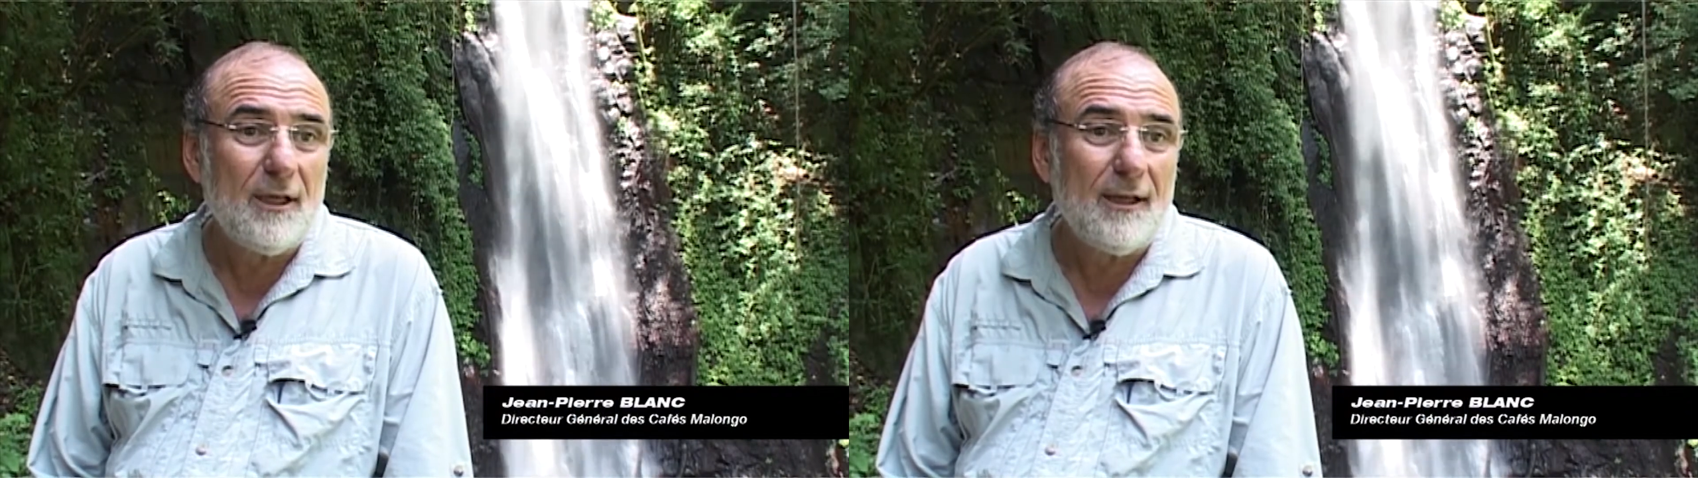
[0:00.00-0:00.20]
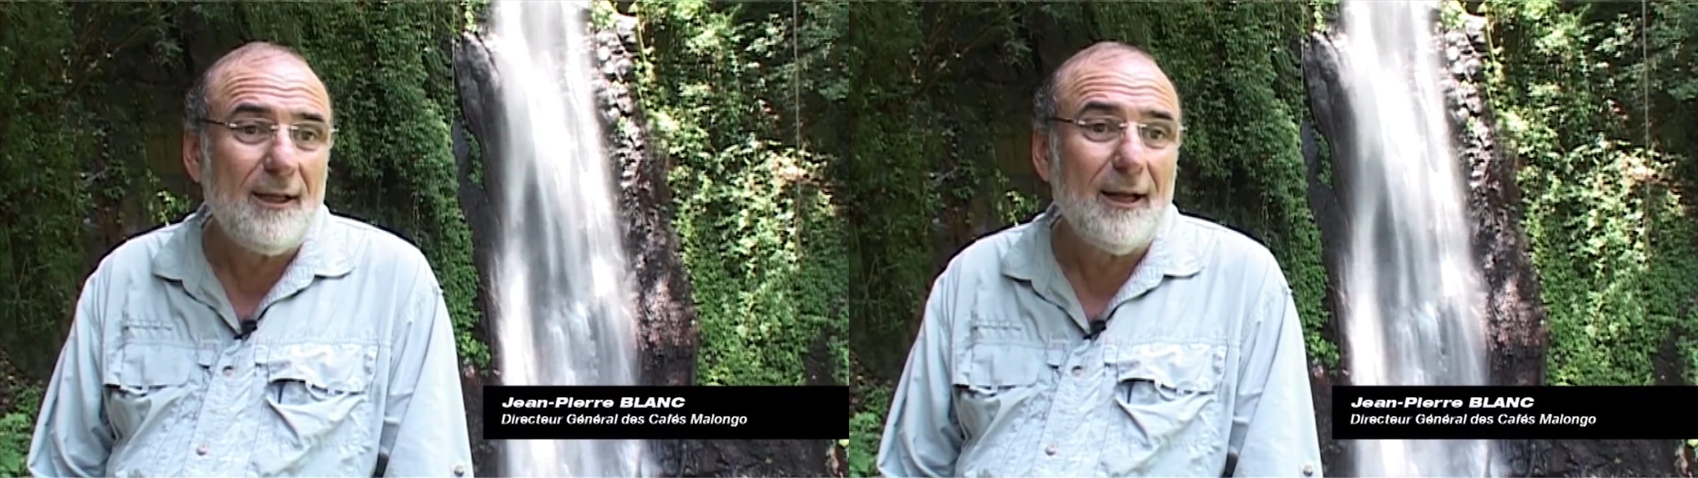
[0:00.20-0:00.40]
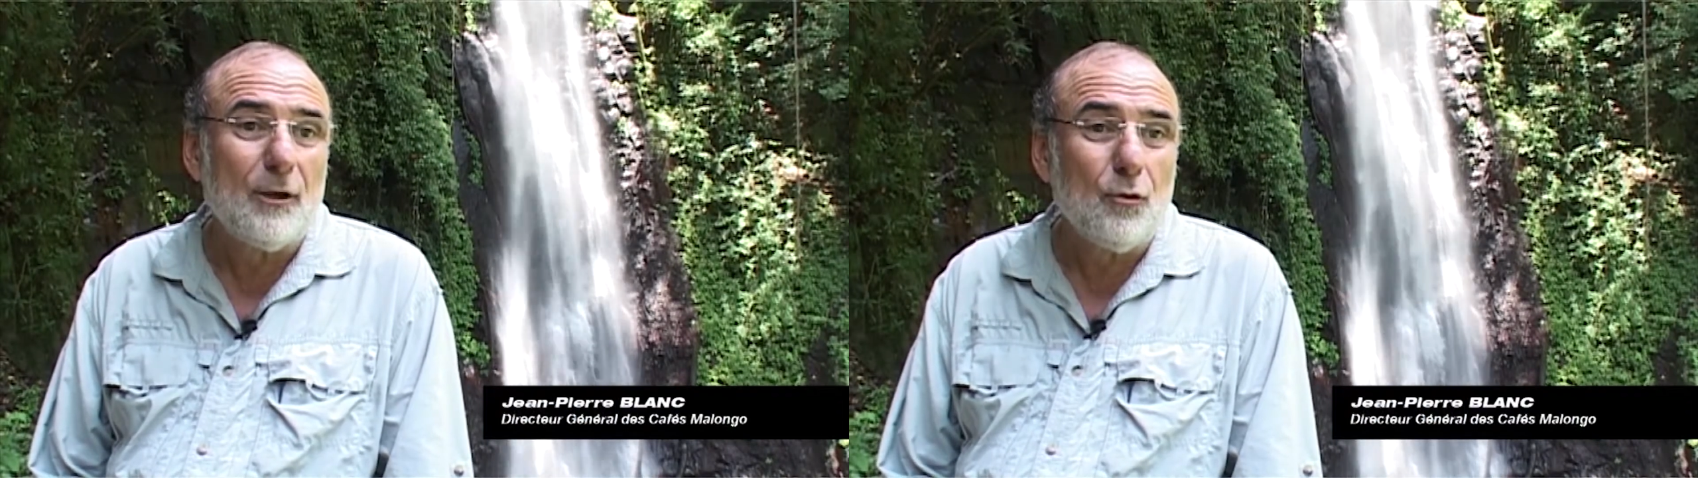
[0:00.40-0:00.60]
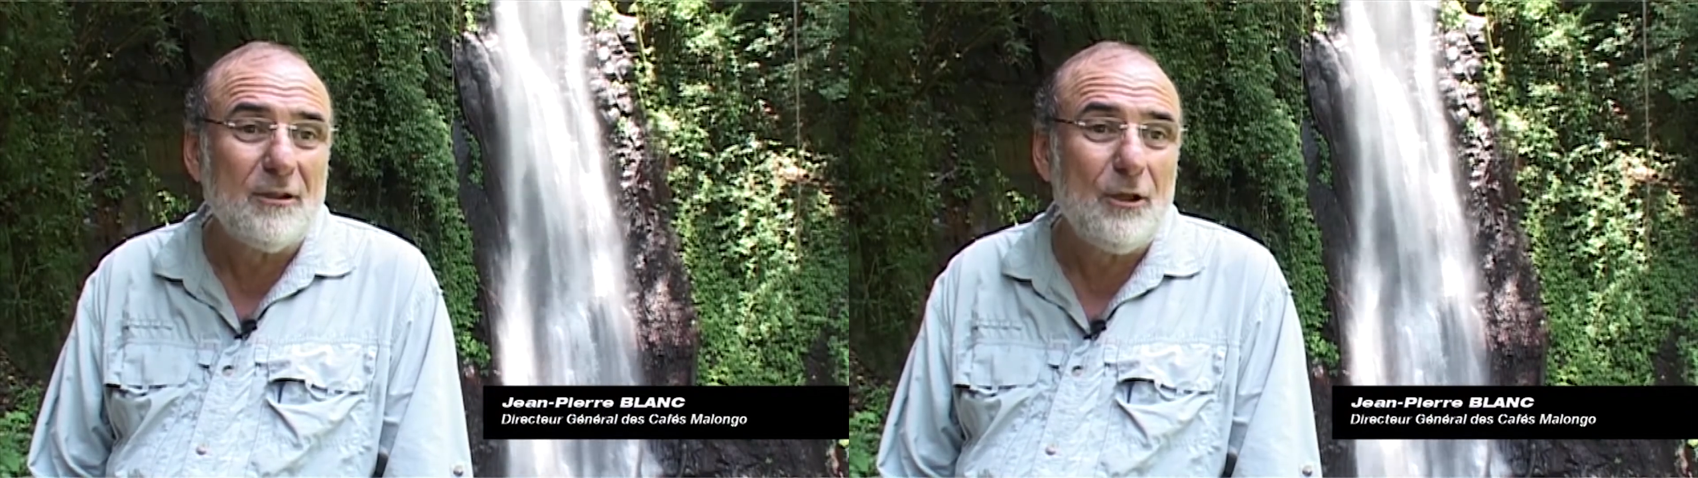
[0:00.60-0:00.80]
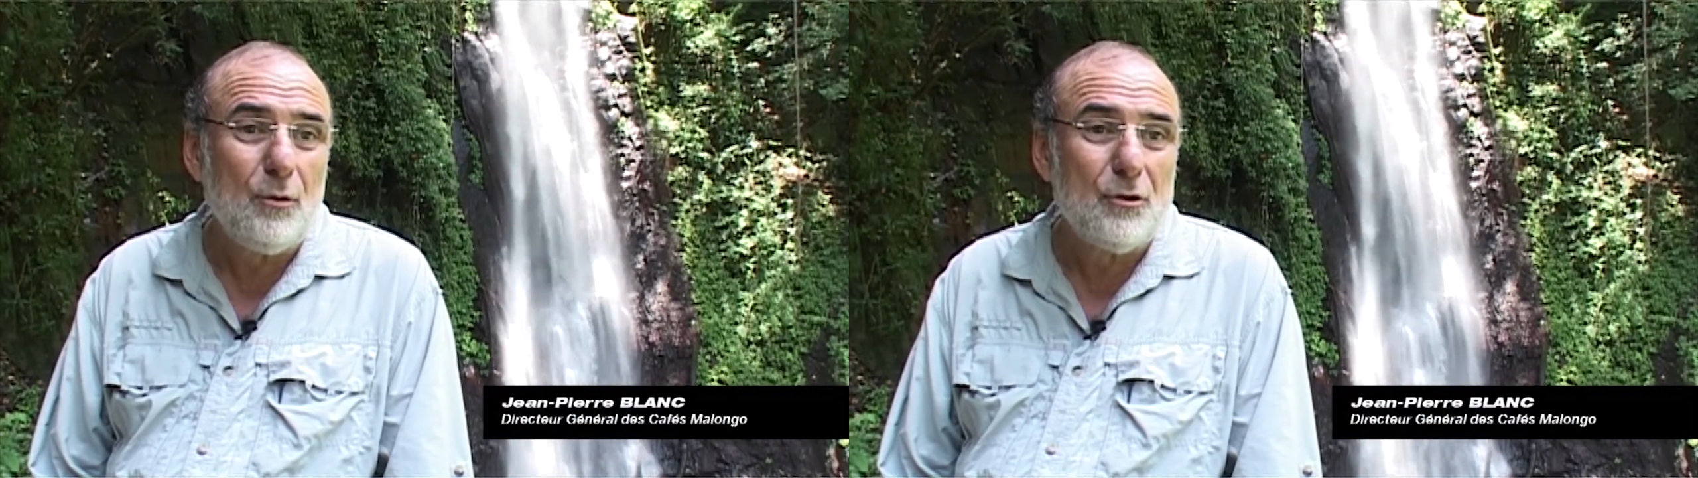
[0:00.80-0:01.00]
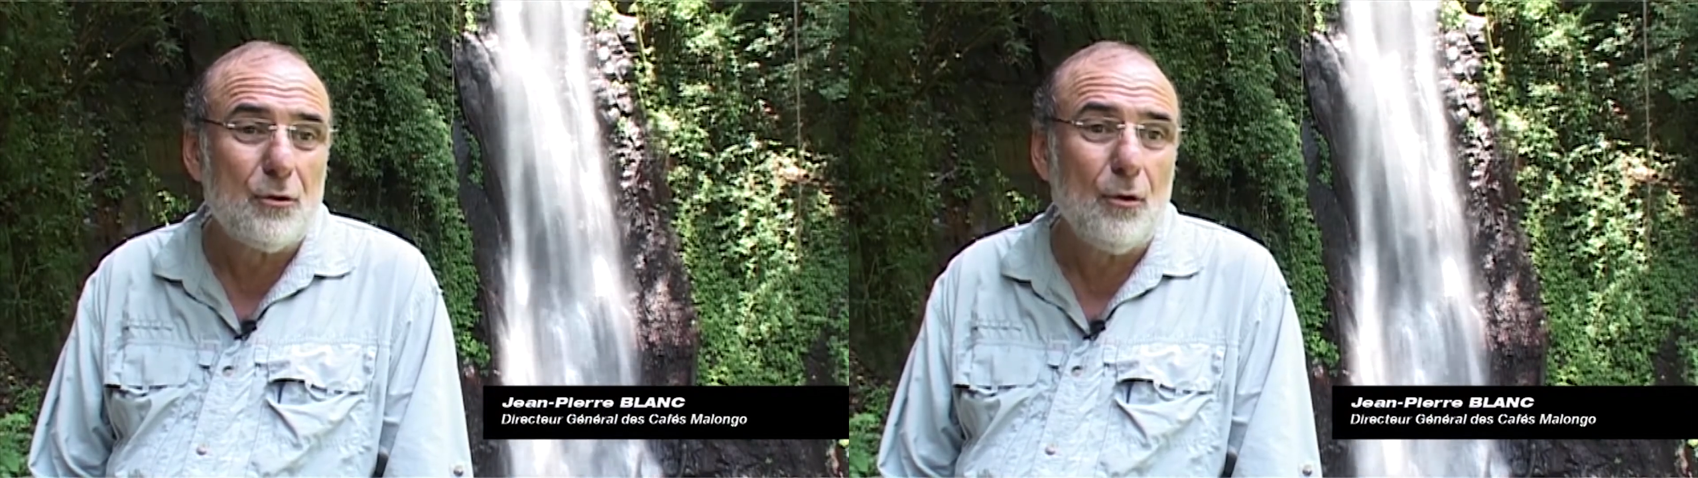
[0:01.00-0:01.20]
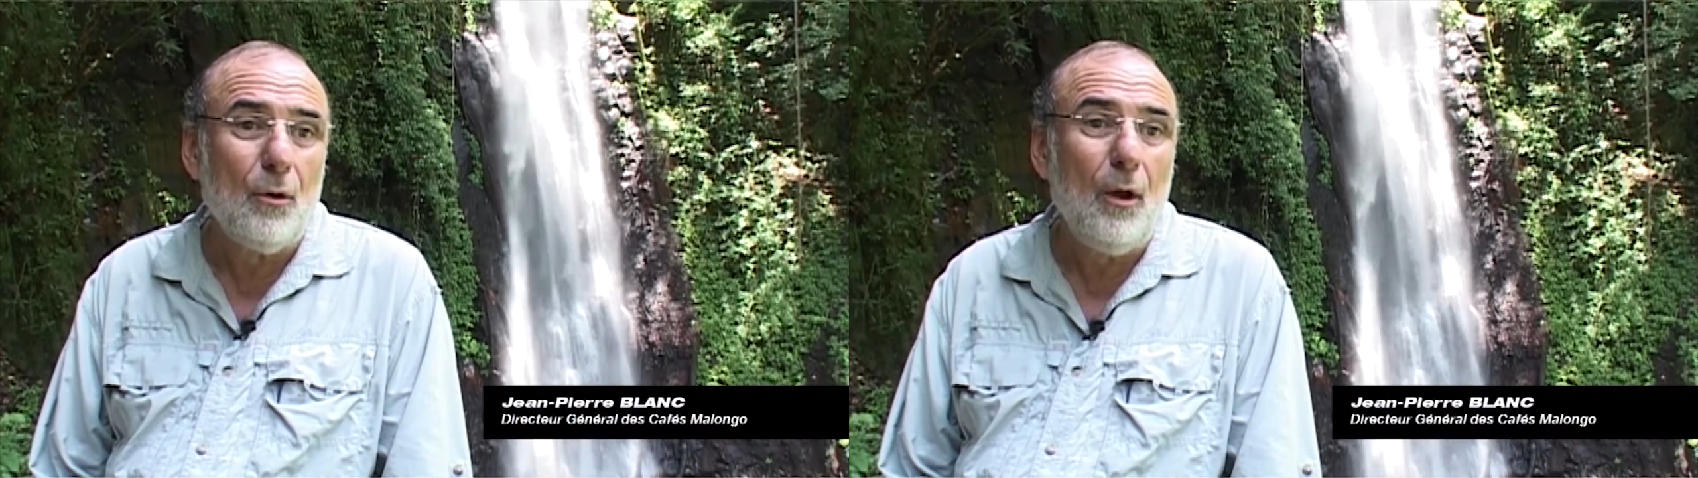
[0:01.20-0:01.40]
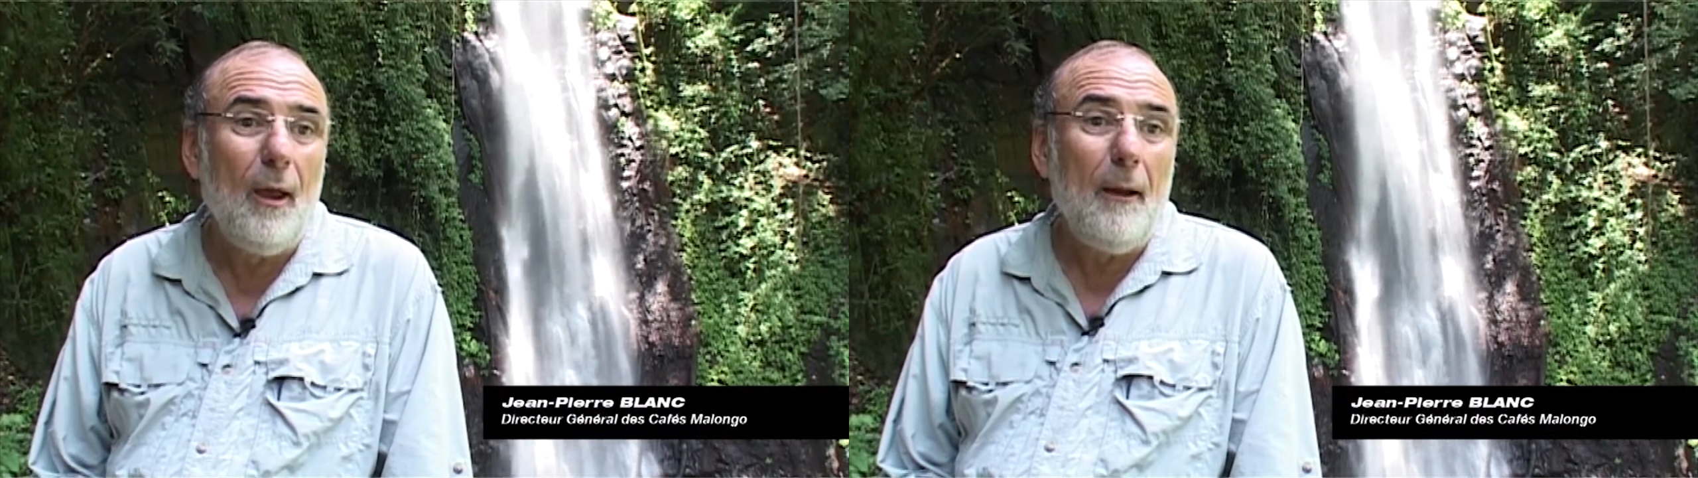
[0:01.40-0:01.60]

c'est-à-dire la constitution